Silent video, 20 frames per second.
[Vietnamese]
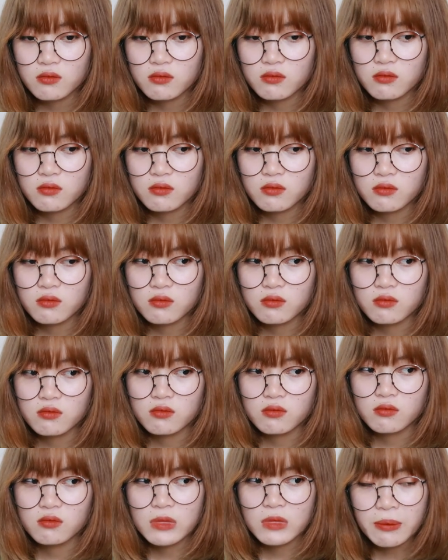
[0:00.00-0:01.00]

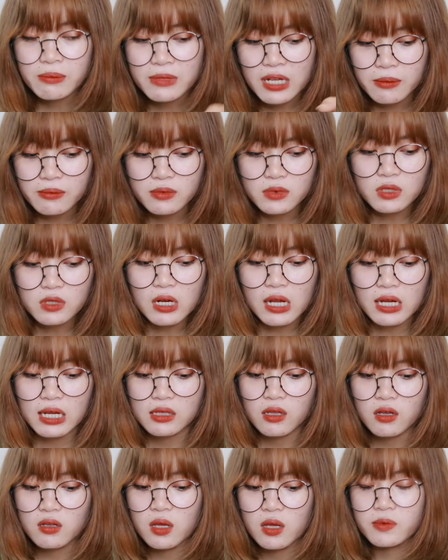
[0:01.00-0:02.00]
um, năm năm, tức là
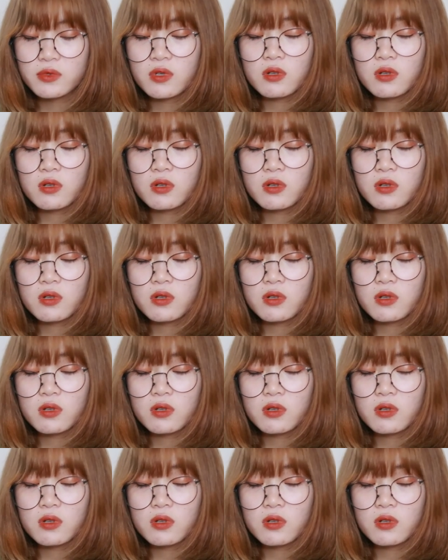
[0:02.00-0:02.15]
cái thời điểm